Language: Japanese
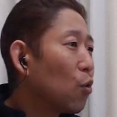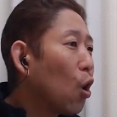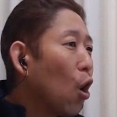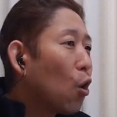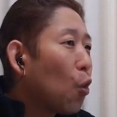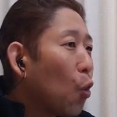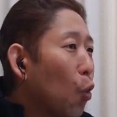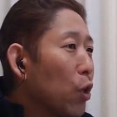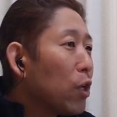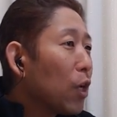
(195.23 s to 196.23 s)
かっ
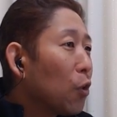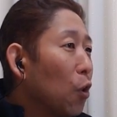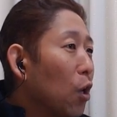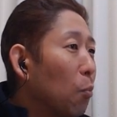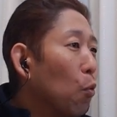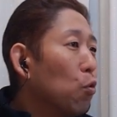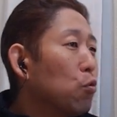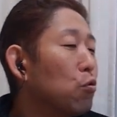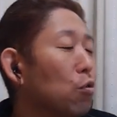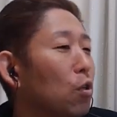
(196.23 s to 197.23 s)
こいいけども
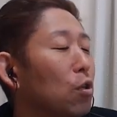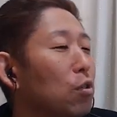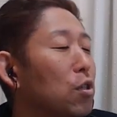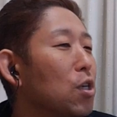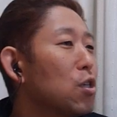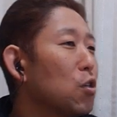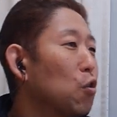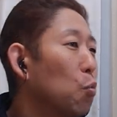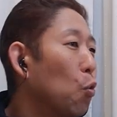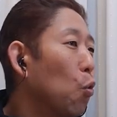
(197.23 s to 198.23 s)
うジェシー
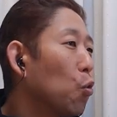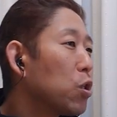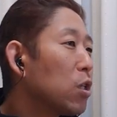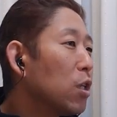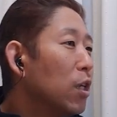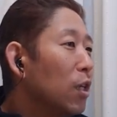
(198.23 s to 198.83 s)
君もお尻